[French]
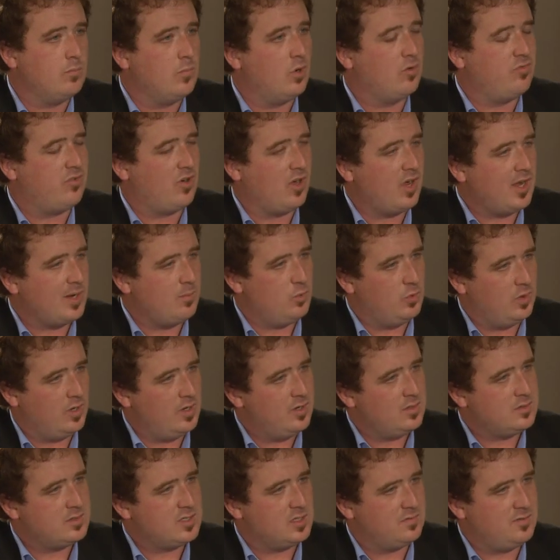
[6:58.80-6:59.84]
Mon frère est muet.
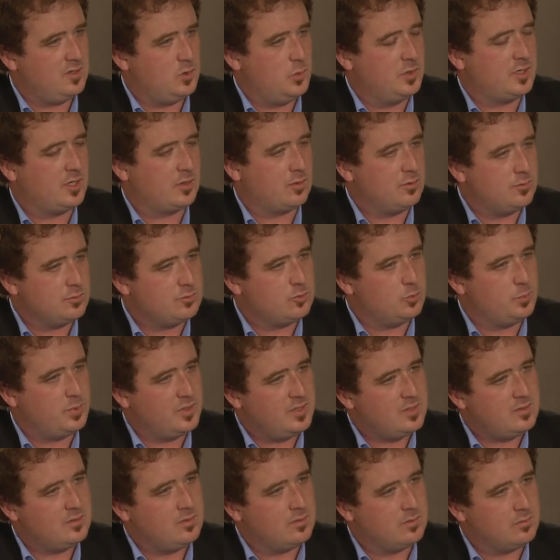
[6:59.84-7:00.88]
Ça fait lui quelqu'un de
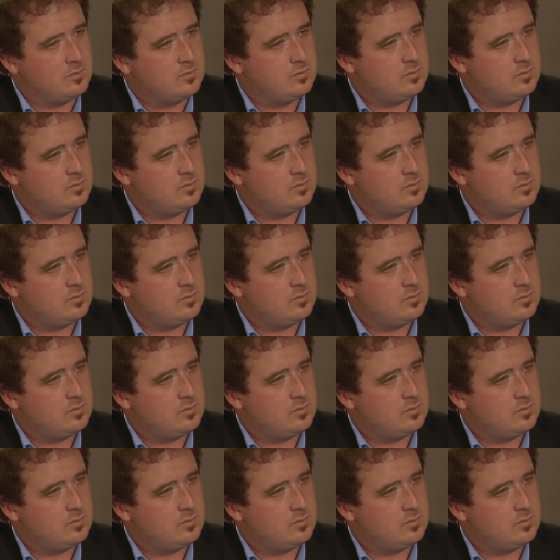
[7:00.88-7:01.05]
stupide